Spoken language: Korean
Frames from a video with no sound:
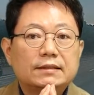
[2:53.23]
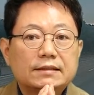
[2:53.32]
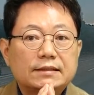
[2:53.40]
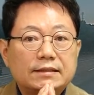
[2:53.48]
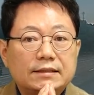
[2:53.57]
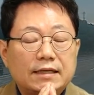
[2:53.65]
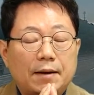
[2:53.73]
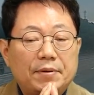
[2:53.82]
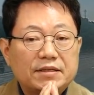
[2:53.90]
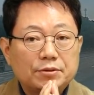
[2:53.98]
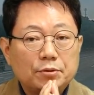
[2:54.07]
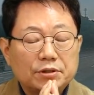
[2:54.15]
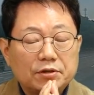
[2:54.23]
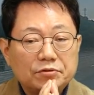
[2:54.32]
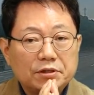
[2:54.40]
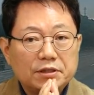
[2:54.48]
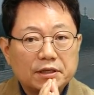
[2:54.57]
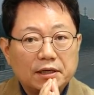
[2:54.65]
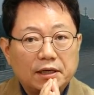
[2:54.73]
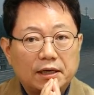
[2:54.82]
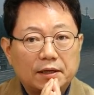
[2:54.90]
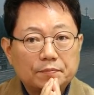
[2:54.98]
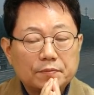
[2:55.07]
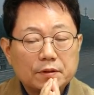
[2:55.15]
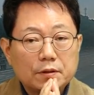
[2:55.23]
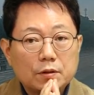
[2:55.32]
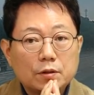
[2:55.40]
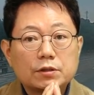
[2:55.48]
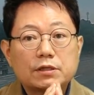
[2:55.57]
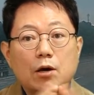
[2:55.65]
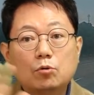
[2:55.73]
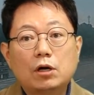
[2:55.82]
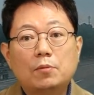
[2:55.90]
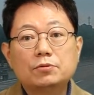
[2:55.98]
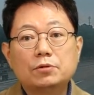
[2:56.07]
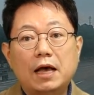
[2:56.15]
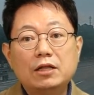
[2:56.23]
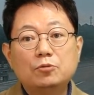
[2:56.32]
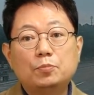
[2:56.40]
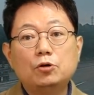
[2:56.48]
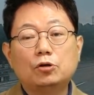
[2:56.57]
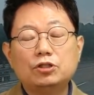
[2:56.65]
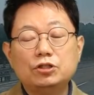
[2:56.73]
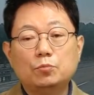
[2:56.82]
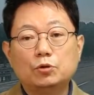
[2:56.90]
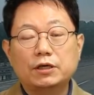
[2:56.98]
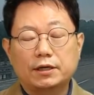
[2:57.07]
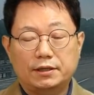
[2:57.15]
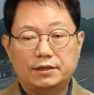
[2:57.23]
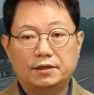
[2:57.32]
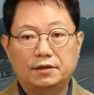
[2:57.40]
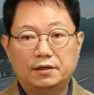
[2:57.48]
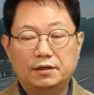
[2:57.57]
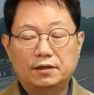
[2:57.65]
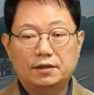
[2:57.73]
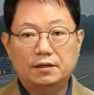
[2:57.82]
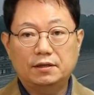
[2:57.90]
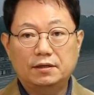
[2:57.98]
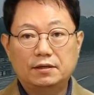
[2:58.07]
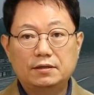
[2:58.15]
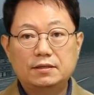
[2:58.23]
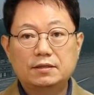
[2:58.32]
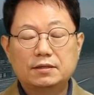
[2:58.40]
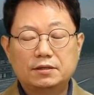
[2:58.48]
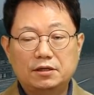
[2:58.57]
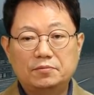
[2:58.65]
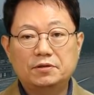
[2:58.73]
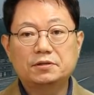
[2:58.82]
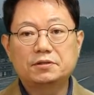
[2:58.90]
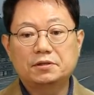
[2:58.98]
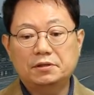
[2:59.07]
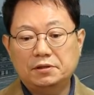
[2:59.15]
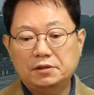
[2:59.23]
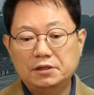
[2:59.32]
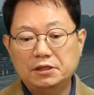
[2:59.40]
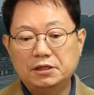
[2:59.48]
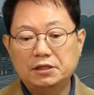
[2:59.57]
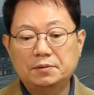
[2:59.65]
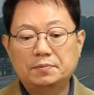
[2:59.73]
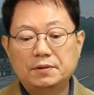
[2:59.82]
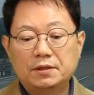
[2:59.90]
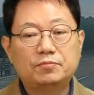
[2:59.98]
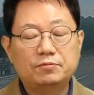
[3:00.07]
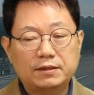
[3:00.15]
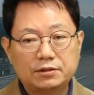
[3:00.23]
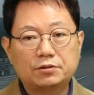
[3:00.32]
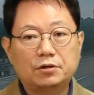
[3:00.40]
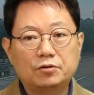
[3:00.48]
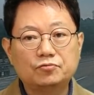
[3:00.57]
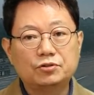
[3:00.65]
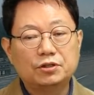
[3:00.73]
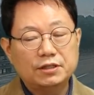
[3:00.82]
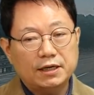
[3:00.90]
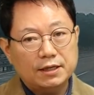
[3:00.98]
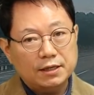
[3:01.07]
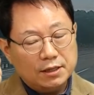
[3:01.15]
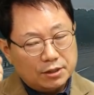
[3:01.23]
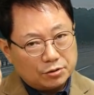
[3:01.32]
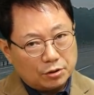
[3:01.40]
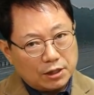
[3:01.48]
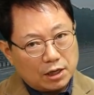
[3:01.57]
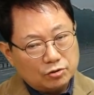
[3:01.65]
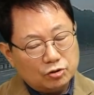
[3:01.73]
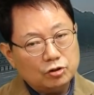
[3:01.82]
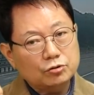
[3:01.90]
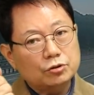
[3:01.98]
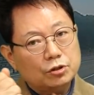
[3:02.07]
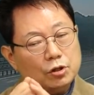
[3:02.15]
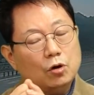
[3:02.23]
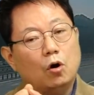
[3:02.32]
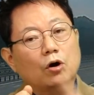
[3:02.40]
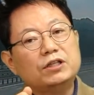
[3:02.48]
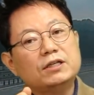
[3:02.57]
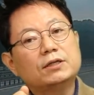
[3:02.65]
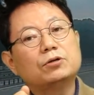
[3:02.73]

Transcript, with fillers: 그 앞에 승용차 운전자가 사고 나면서 핸드폰이 어디 있는지 못 찾겠대요. 그러면서 이 블박 트럭 운전자의 전화로 어딘가